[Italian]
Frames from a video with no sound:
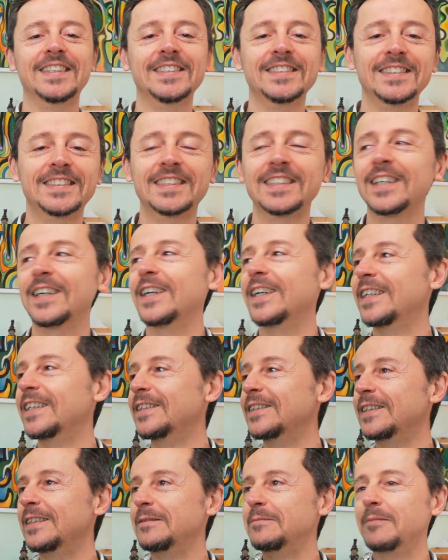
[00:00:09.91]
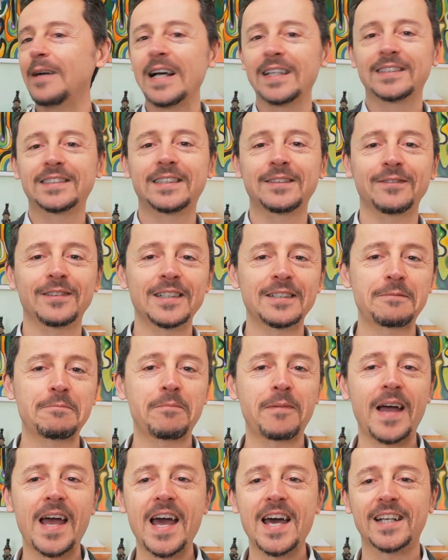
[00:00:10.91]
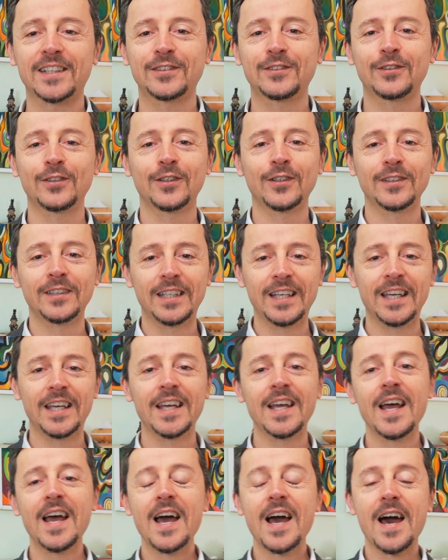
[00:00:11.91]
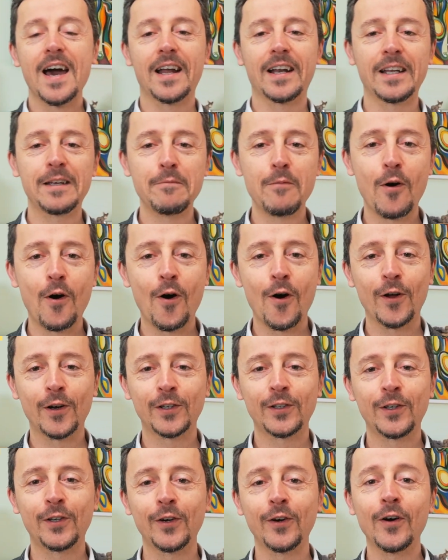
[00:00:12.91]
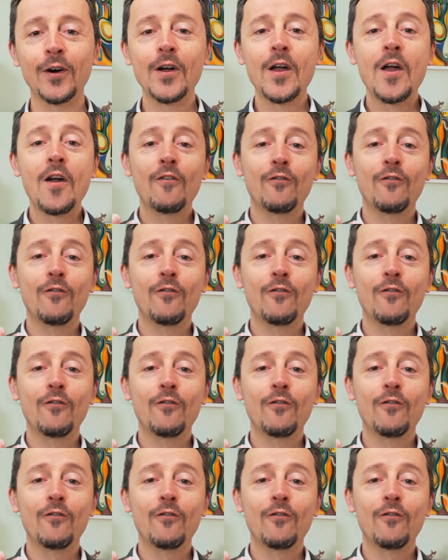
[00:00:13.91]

non sono il massimo esperto di rimorchio.